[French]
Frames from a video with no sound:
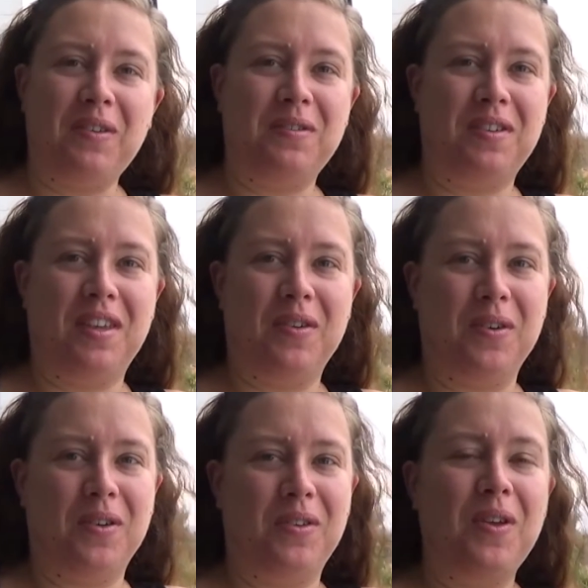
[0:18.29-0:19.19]
une vidéo
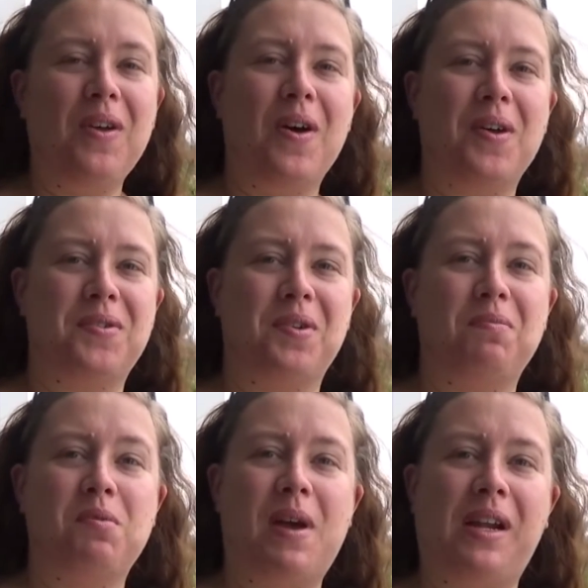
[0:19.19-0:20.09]
dehors sur
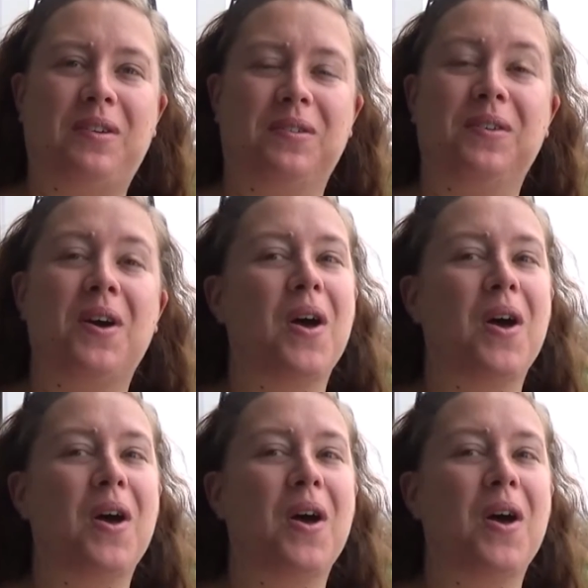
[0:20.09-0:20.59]
mon balcon